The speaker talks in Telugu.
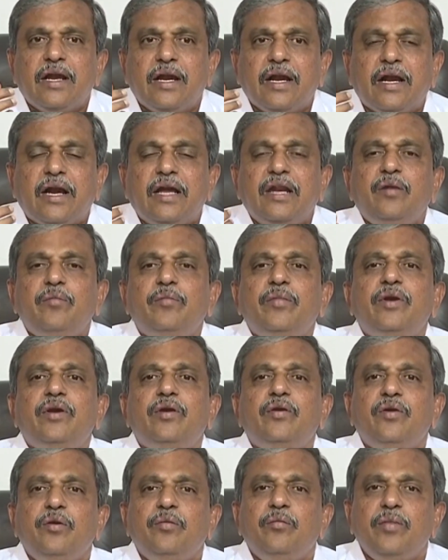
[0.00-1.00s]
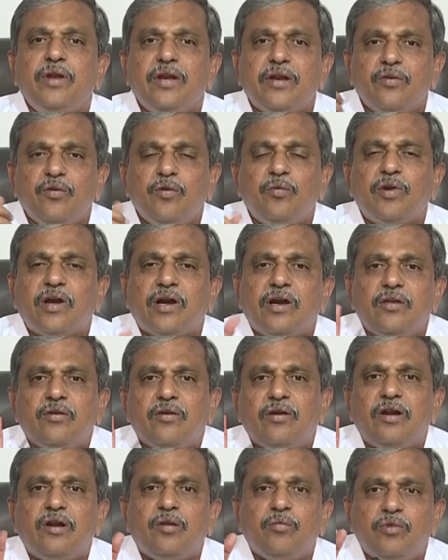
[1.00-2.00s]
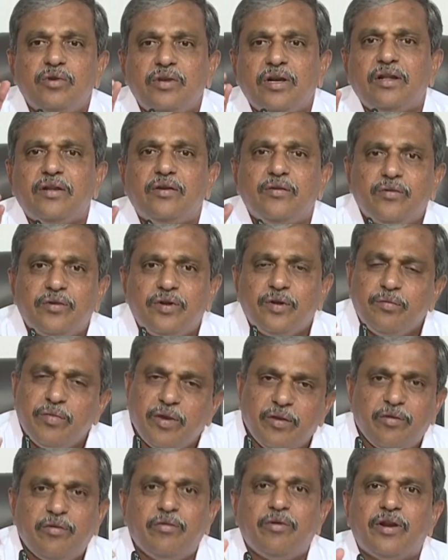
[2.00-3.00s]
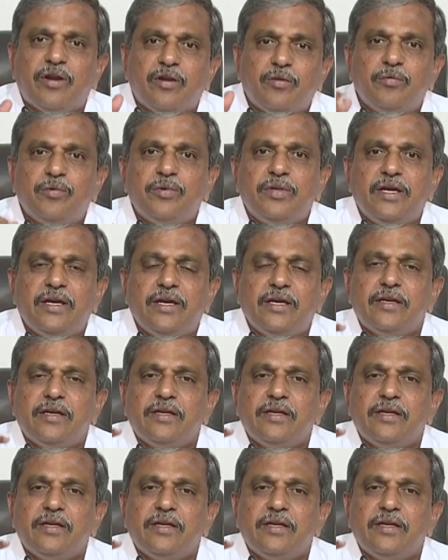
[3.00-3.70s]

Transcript: కానీ మీరు ఇమ్మీడియట్ గుమ్మడికాయ అంటే భుజాలు అనుకున్నట్టు మేమేమనకముందే